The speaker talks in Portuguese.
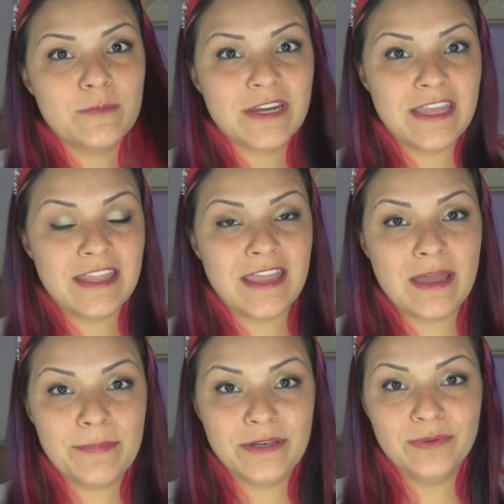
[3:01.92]
para quem tem
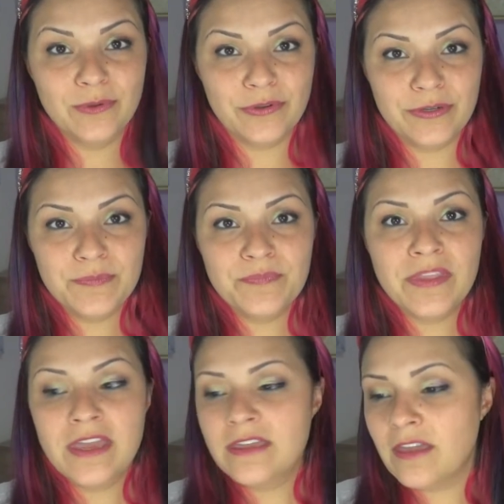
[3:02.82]
cabelo loiro,
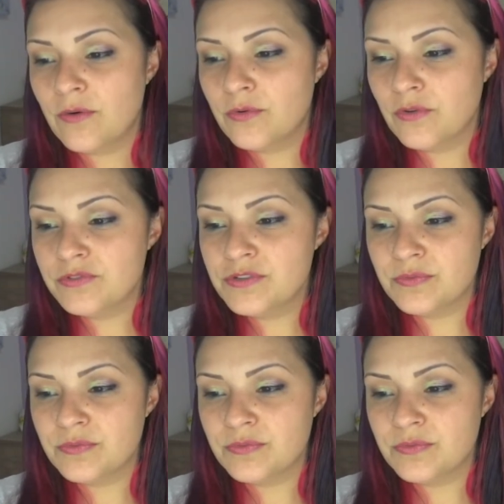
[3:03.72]
que é o Gold